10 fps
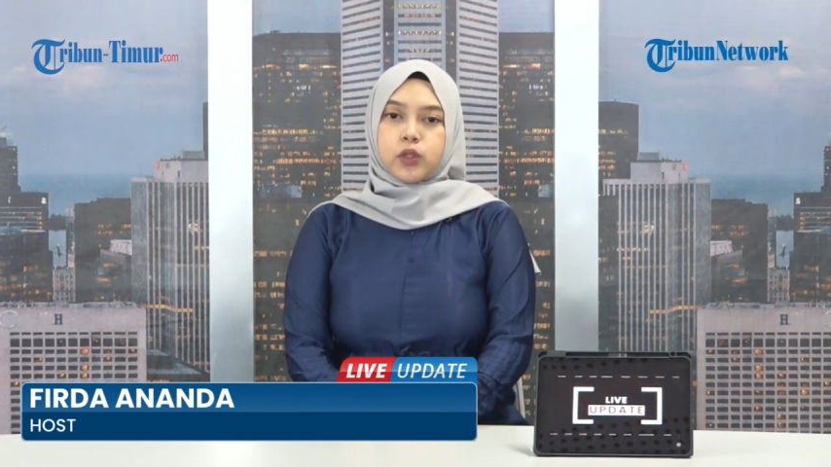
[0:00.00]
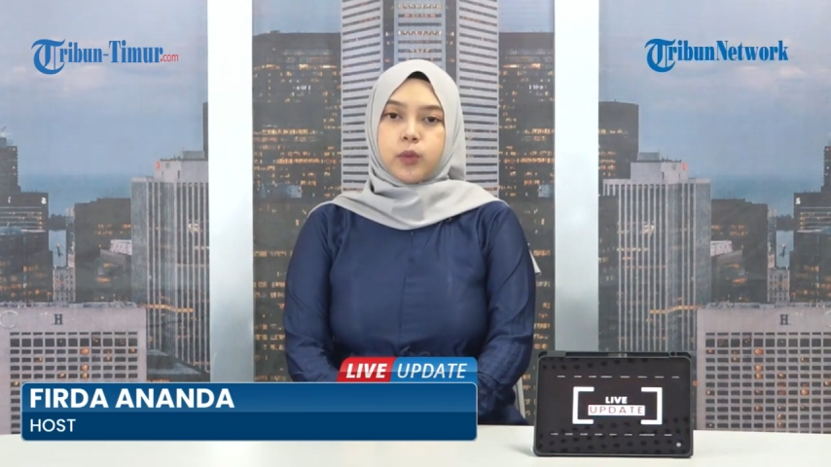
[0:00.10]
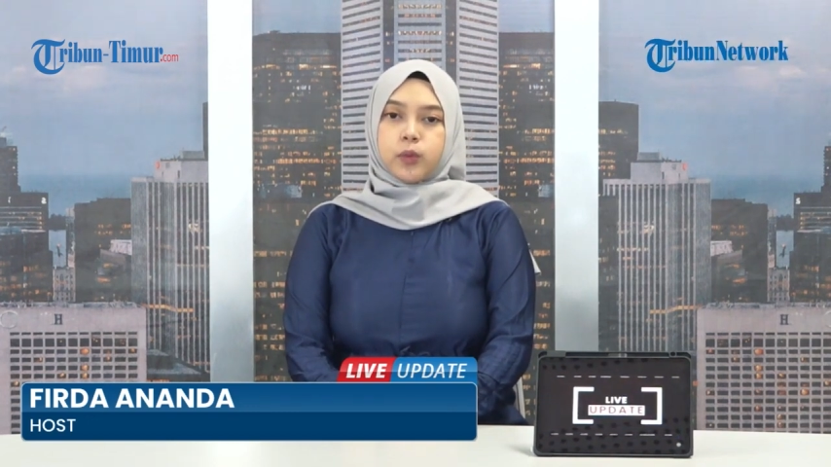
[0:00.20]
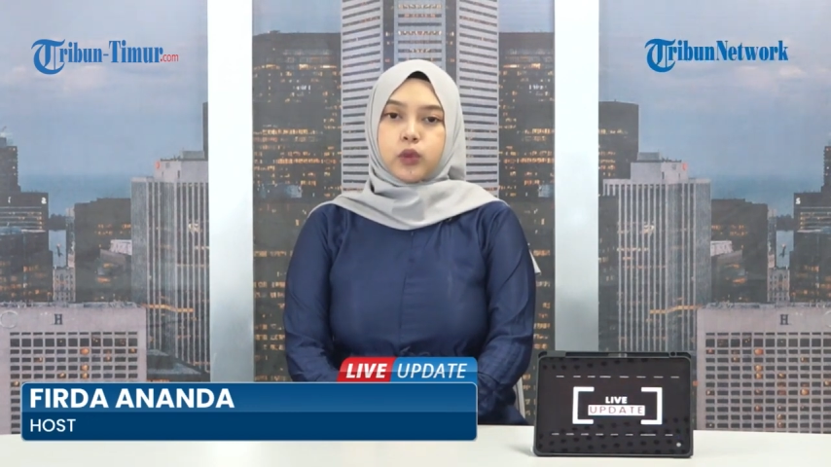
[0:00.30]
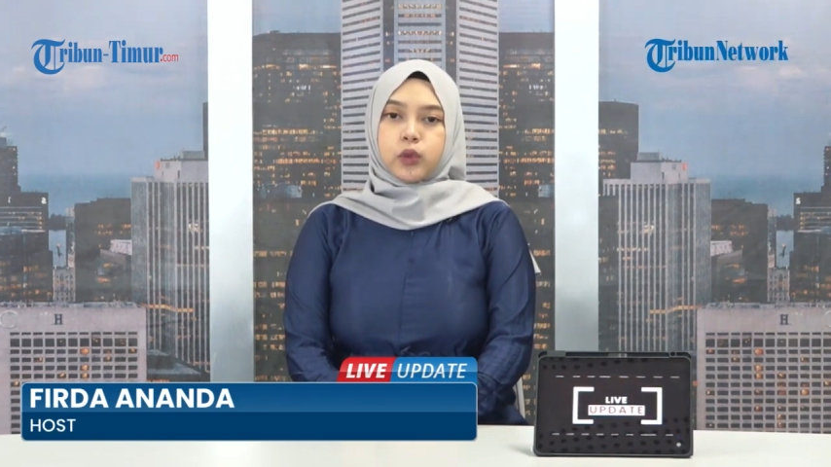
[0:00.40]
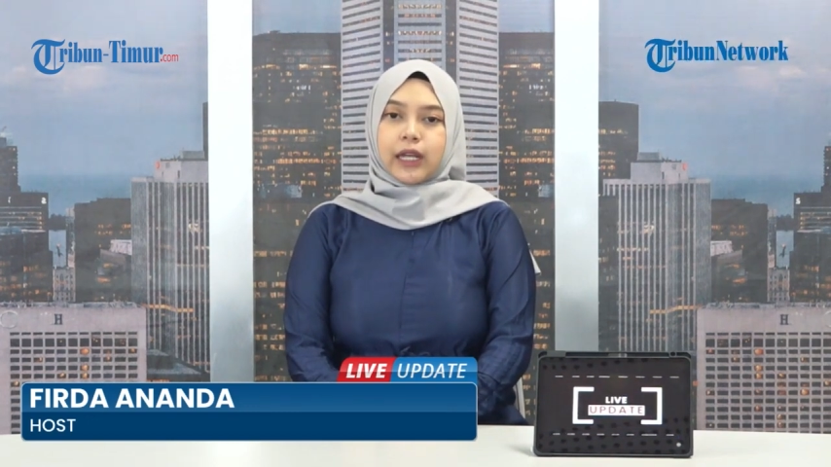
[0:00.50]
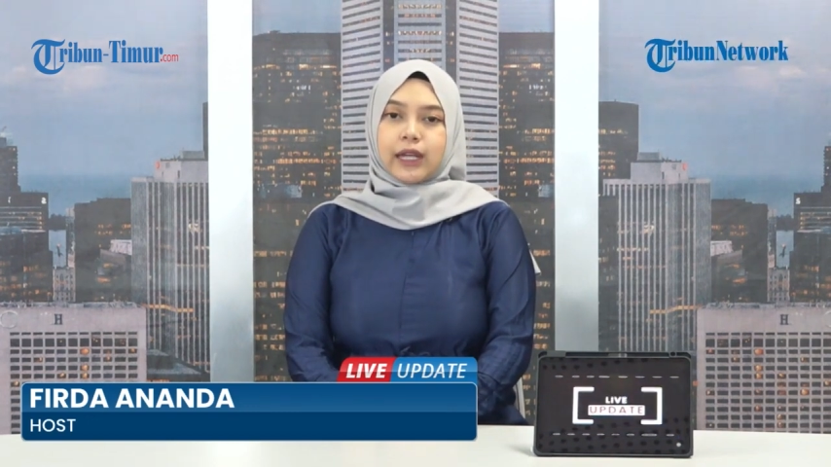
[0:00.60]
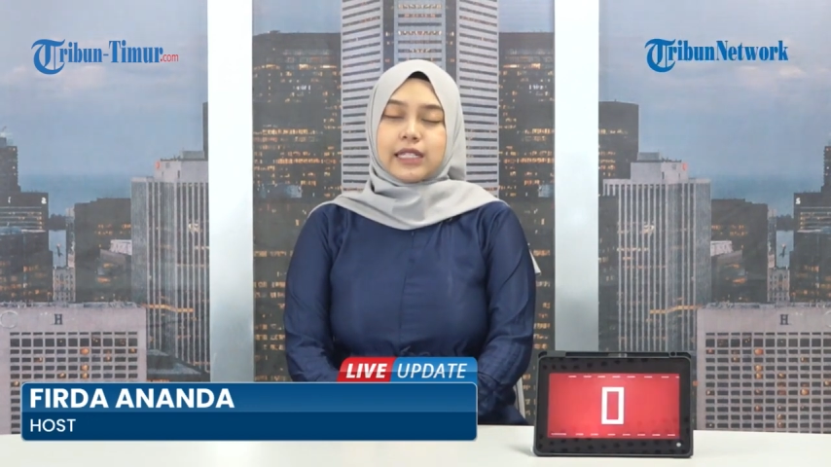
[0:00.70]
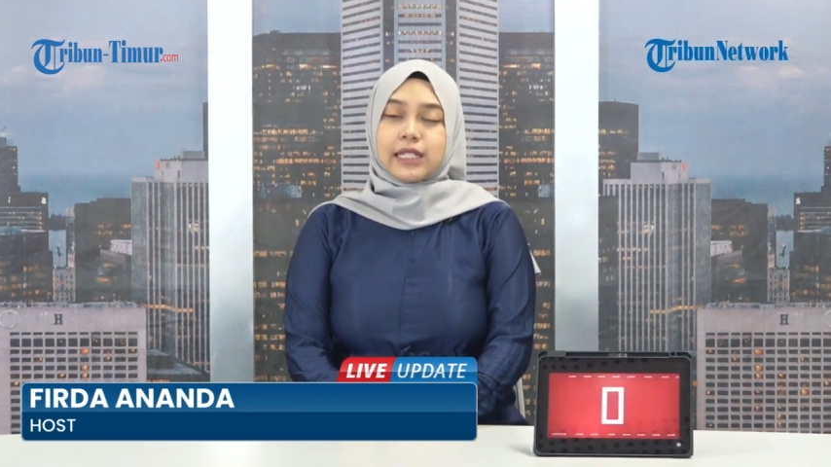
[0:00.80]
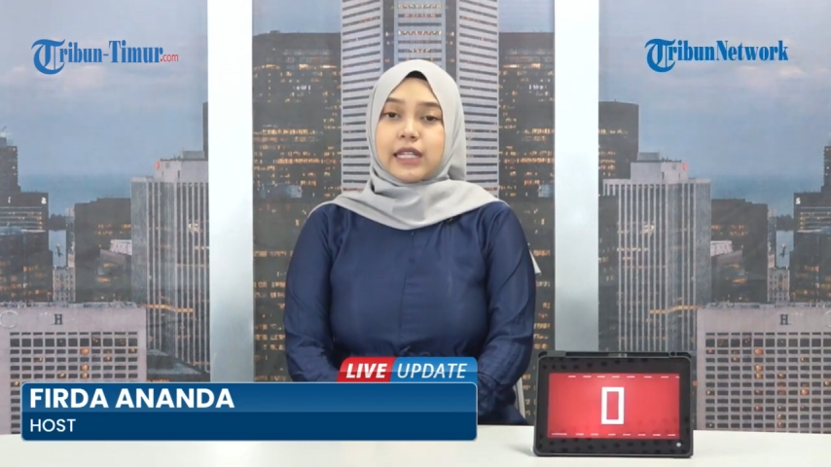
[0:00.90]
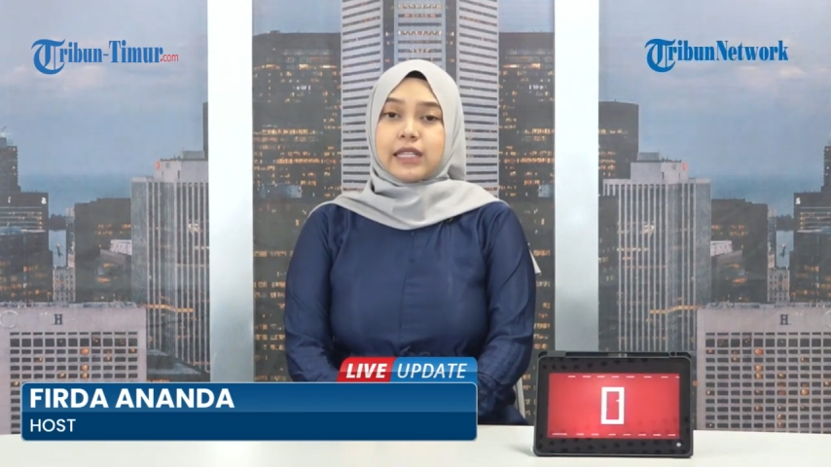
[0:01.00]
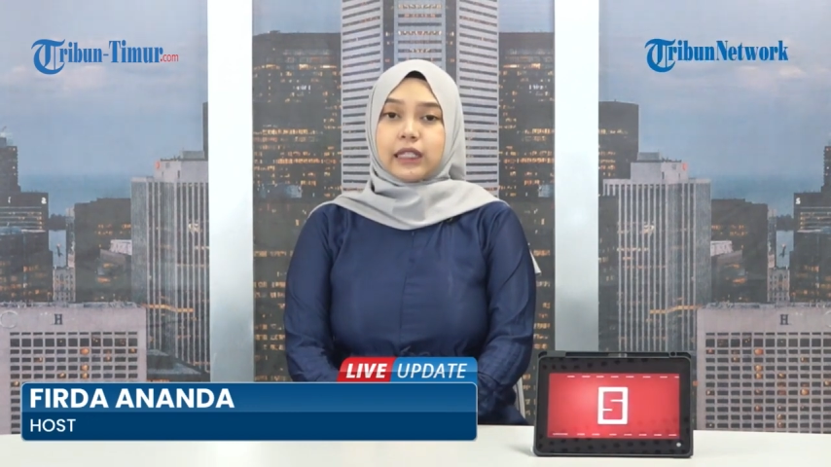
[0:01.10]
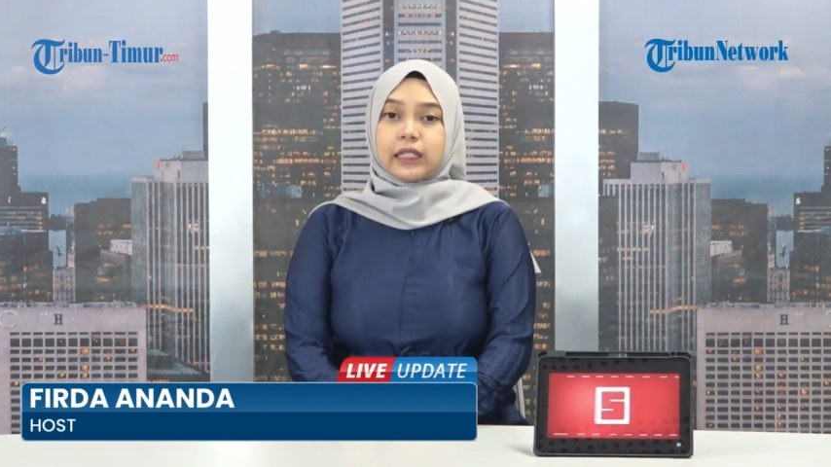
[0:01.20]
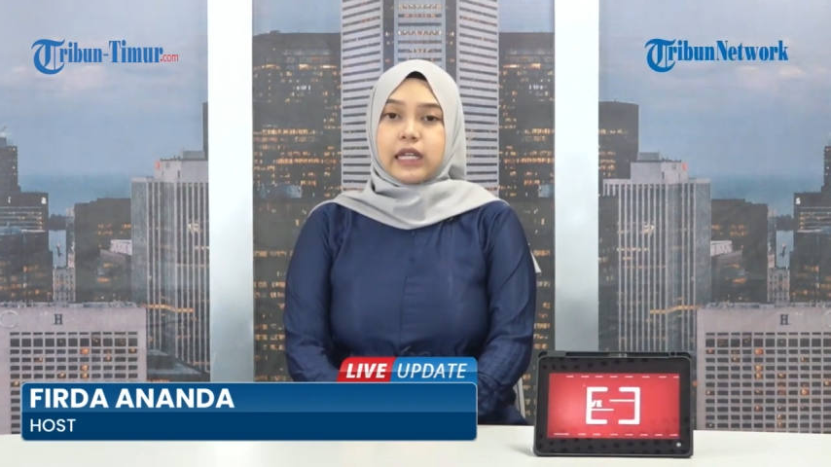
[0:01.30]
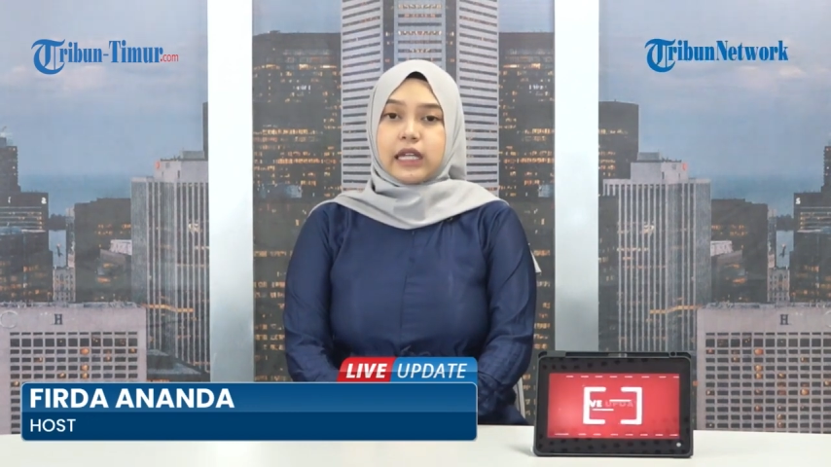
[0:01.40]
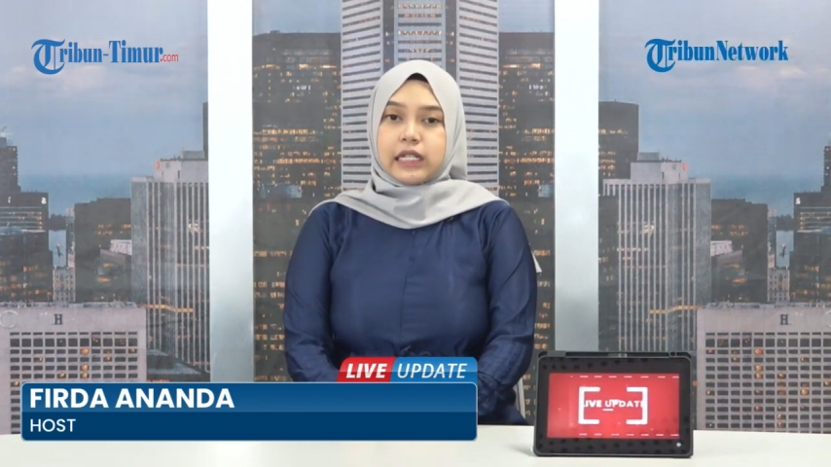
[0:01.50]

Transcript: Mojo menuturkan siasat